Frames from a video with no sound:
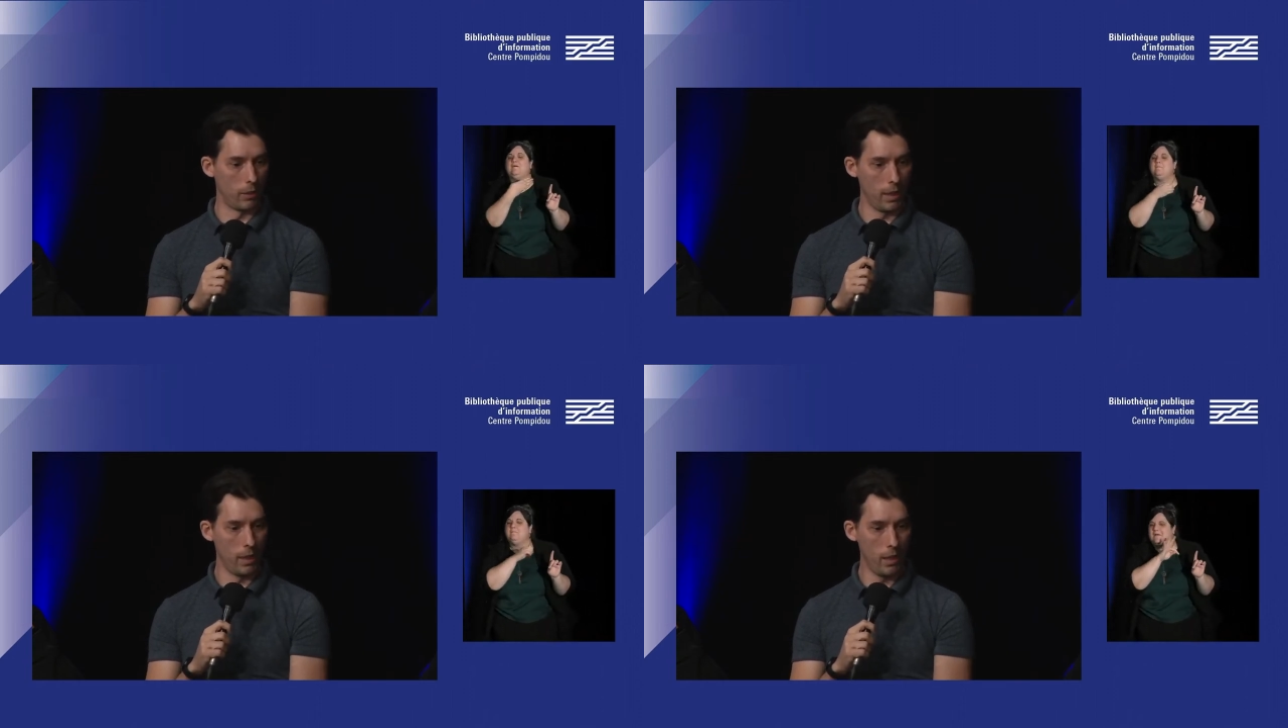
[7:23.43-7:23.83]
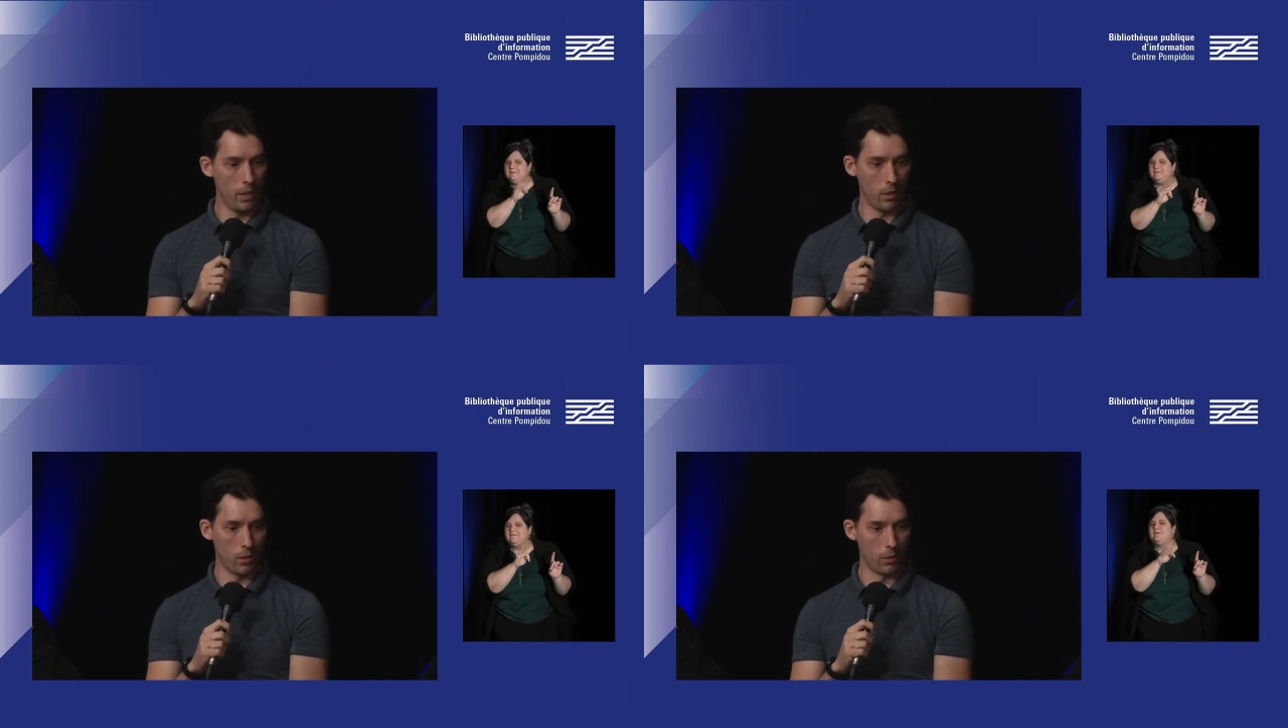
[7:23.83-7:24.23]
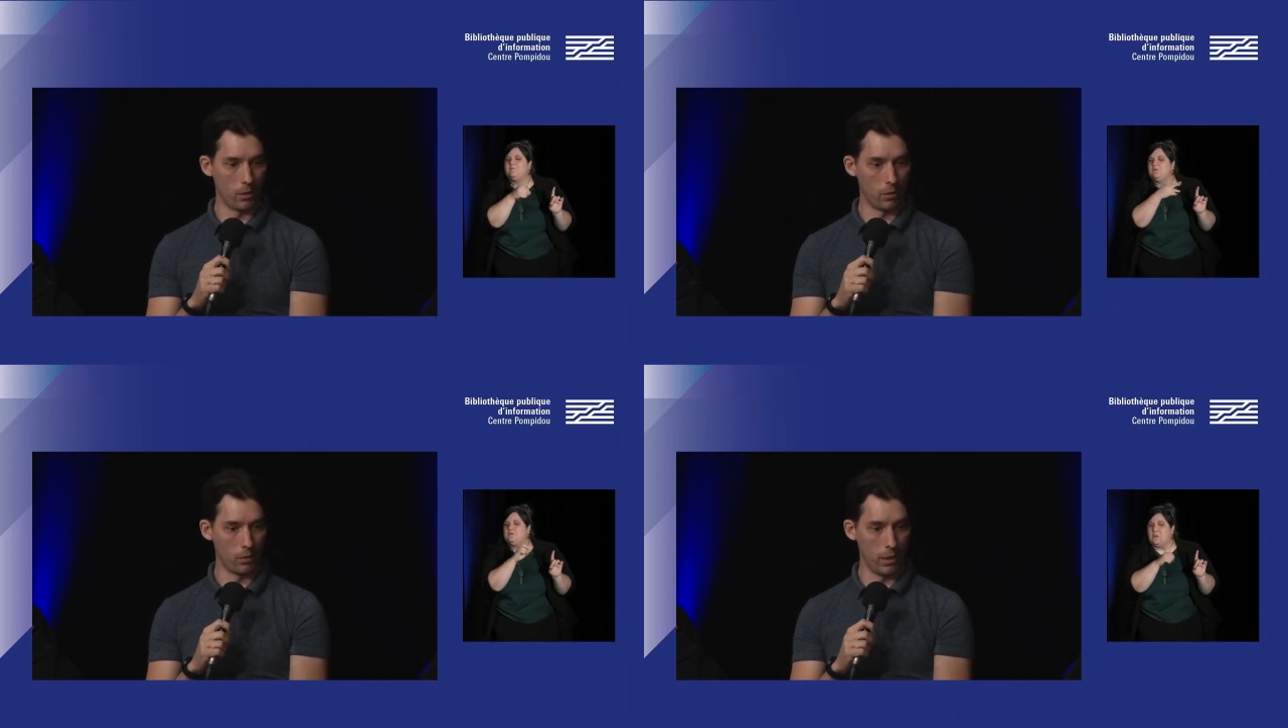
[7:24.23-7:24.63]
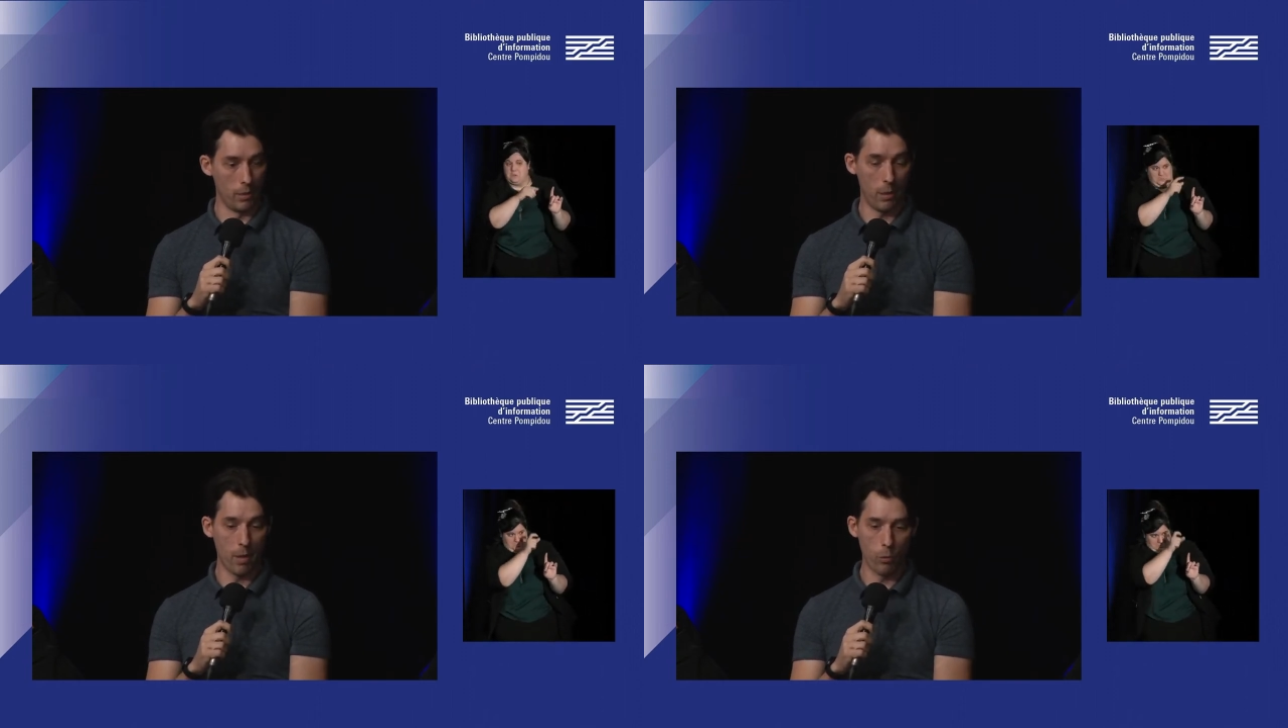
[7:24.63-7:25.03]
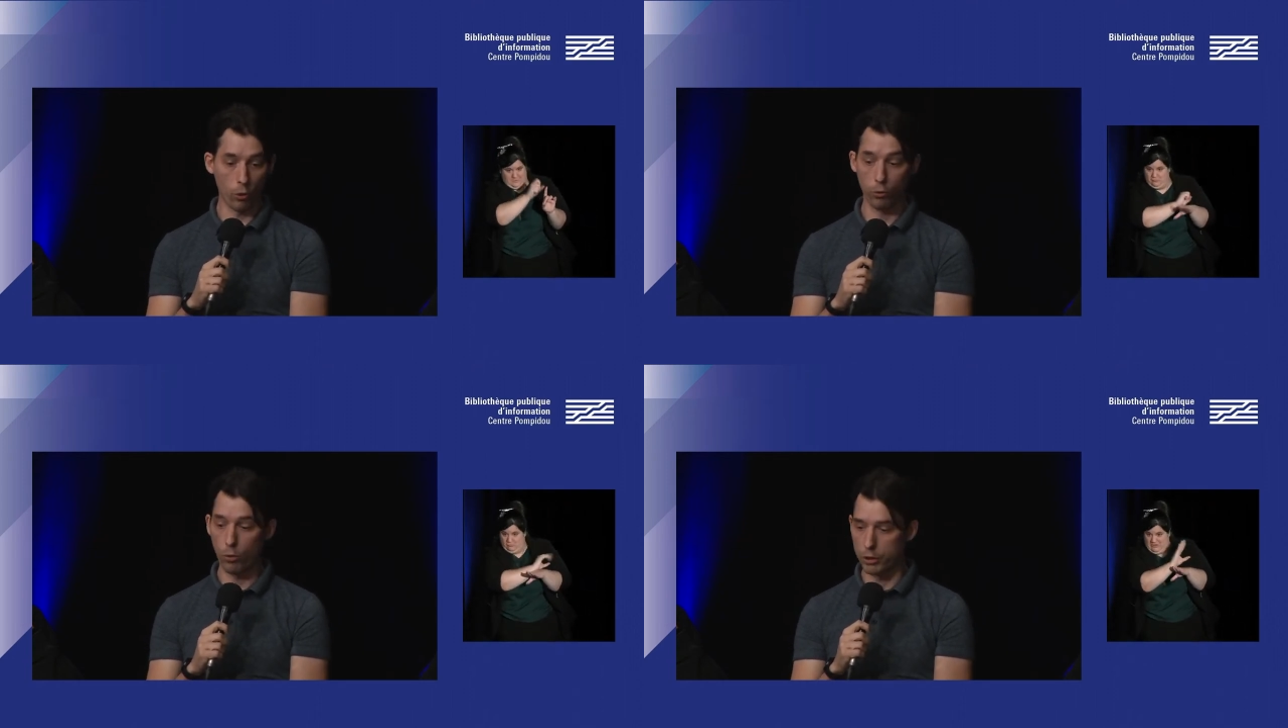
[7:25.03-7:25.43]
et, même un
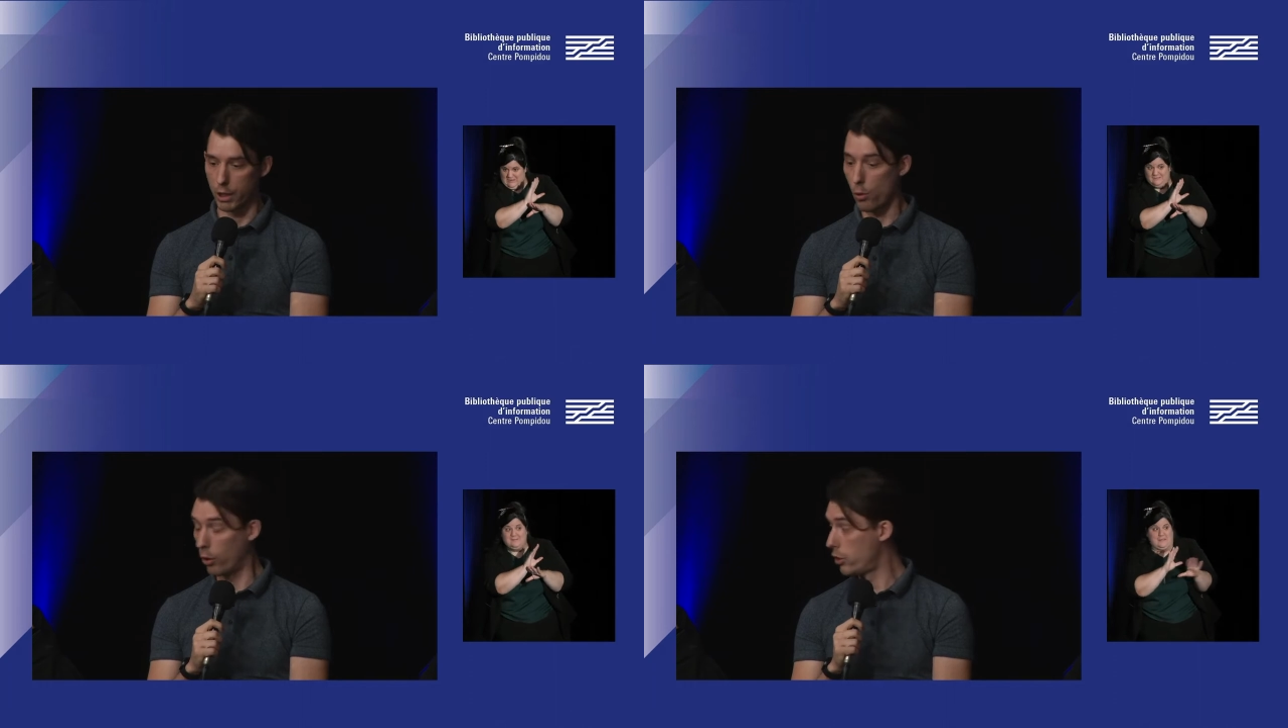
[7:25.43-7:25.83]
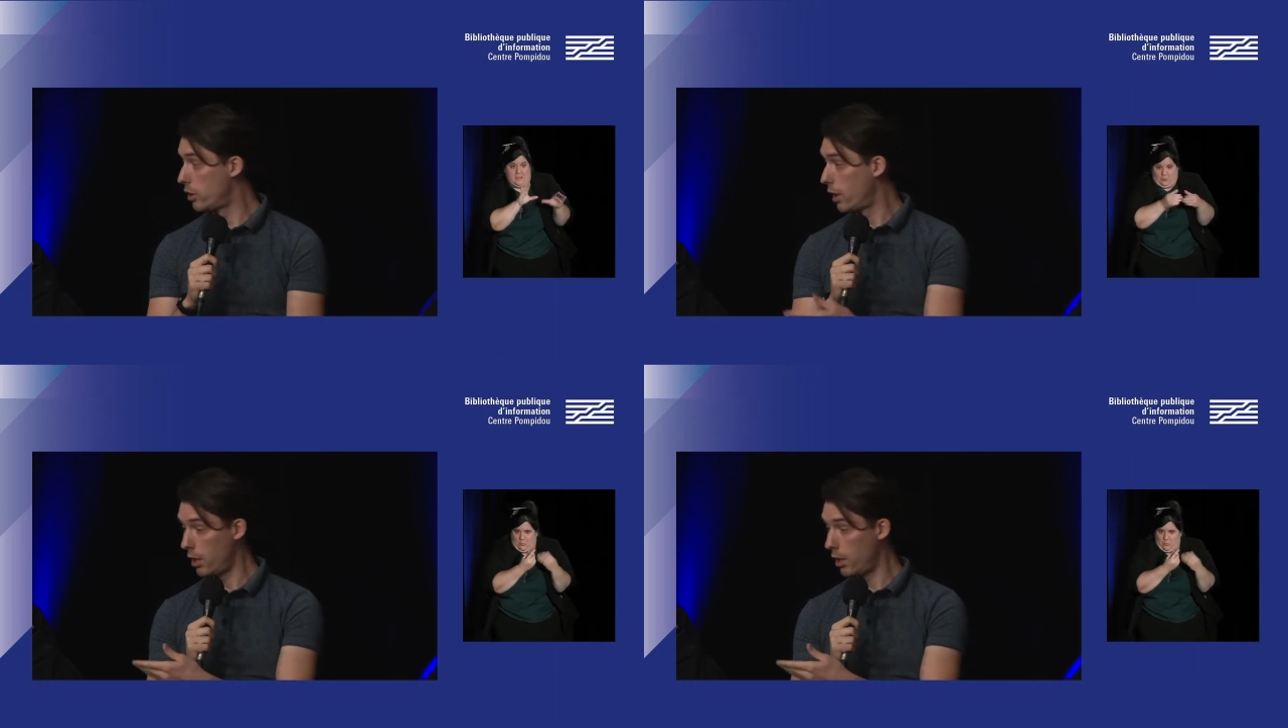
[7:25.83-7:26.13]
morceau entièrement original.